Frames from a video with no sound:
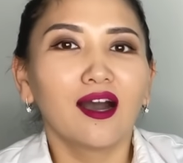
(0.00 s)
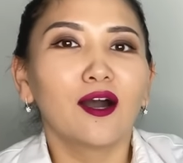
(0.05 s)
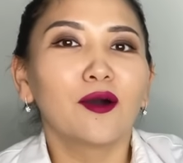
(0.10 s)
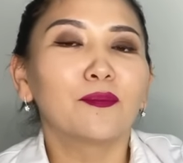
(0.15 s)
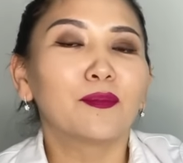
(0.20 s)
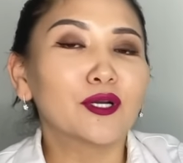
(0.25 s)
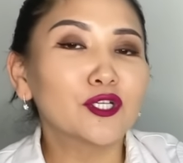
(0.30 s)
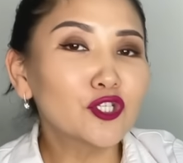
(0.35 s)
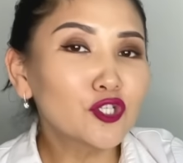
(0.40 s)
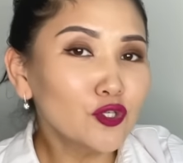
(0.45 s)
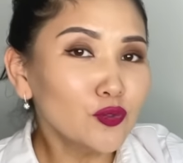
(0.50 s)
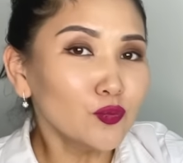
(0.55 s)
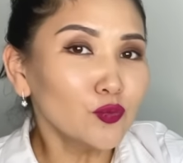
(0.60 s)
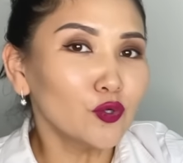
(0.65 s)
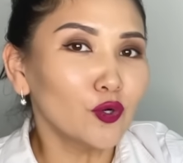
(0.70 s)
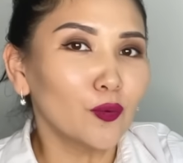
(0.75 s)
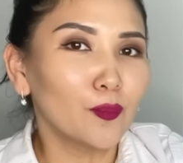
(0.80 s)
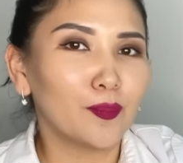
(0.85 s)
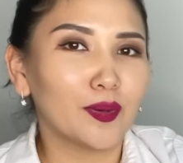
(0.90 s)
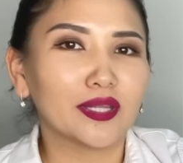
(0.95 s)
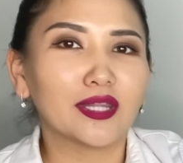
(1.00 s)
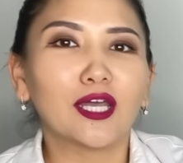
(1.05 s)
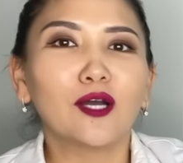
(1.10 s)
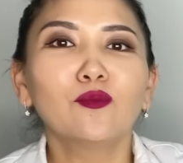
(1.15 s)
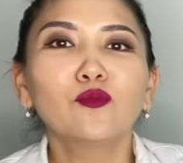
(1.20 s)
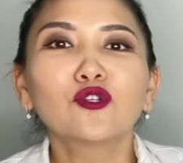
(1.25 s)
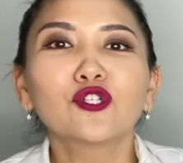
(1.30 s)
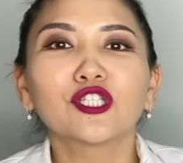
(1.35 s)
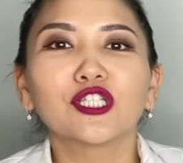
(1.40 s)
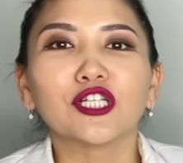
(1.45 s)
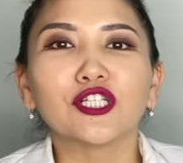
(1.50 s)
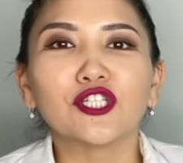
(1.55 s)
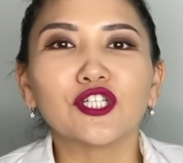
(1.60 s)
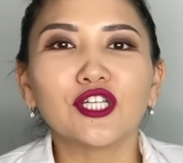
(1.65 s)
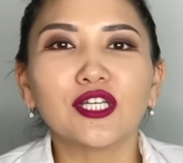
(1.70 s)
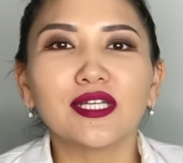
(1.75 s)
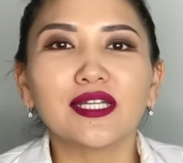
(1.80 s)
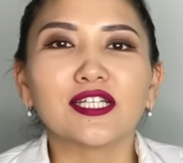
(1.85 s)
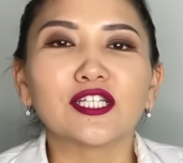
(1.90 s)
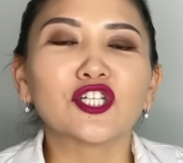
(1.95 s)
Почему? Потому что
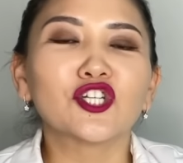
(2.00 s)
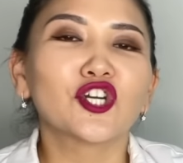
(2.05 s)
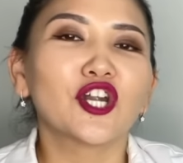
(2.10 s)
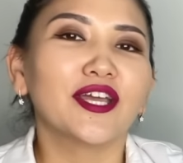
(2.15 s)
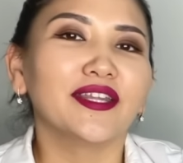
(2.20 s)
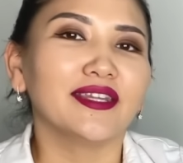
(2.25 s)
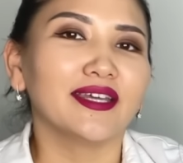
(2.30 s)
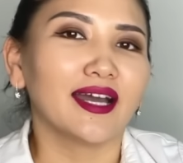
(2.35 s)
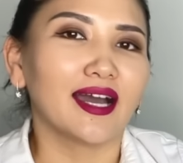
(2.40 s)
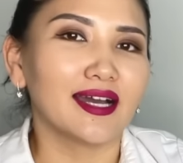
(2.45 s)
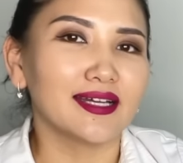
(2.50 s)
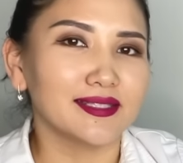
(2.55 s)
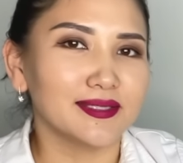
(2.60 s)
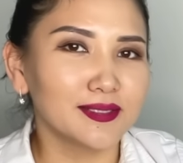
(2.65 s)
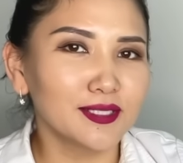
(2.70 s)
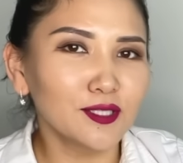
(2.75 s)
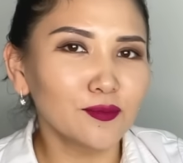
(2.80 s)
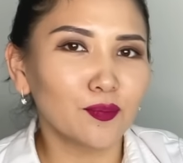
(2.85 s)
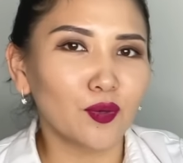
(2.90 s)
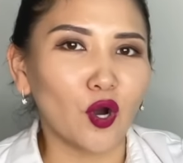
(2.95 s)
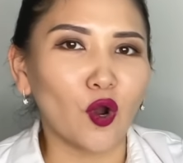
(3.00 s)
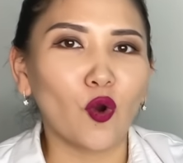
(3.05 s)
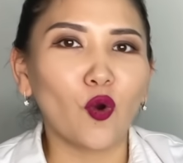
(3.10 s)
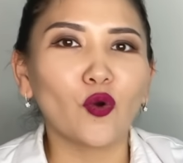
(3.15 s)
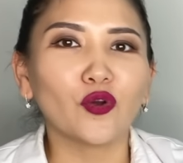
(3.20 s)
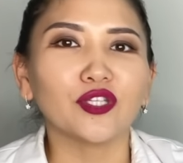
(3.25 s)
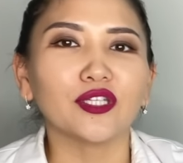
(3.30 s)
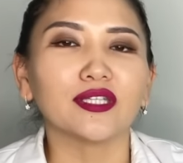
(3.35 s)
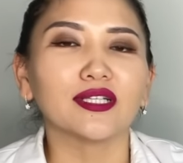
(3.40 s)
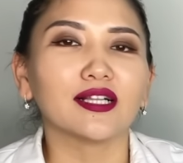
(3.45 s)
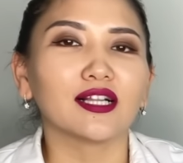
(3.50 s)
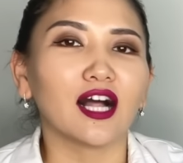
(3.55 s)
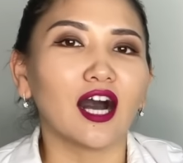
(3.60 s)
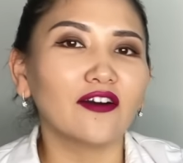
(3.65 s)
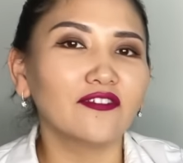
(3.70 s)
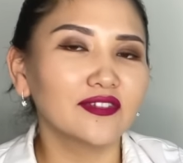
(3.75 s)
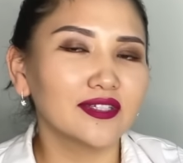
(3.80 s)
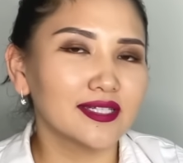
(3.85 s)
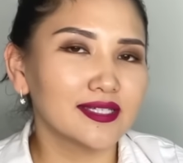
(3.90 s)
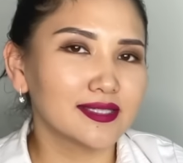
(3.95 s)
через шейный отдел проходят
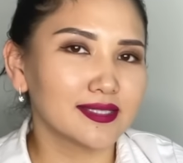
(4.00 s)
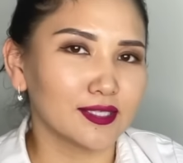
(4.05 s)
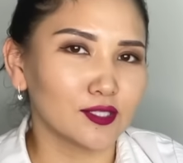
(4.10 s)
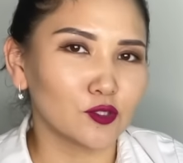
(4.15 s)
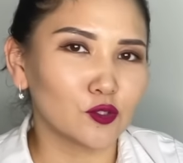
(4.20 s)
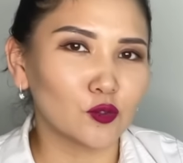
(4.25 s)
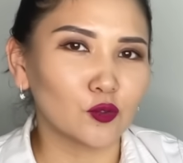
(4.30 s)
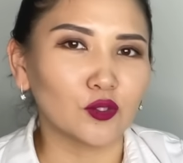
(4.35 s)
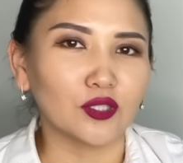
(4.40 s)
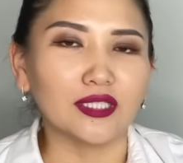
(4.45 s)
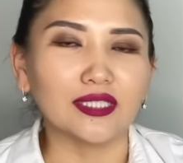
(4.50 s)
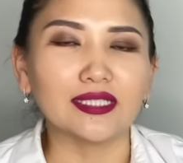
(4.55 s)
главные сосуды,